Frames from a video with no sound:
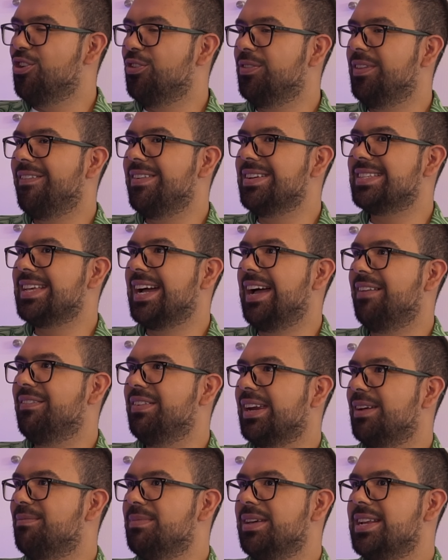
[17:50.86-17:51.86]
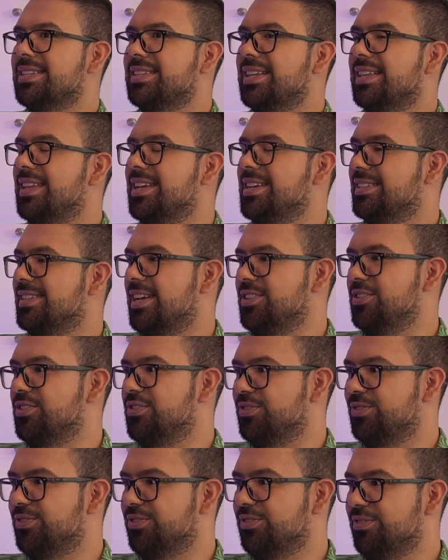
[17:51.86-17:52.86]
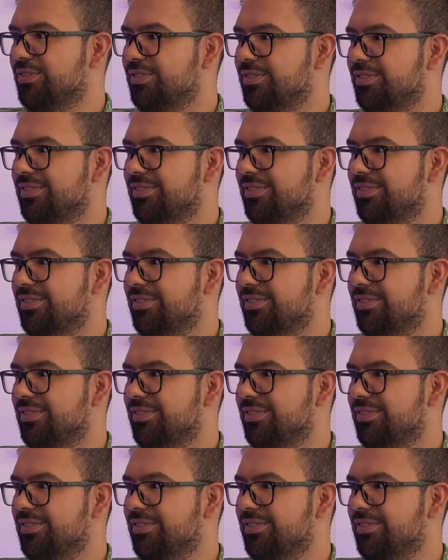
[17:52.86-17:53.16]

dónde ves a Gaby Ramírez en 10 años?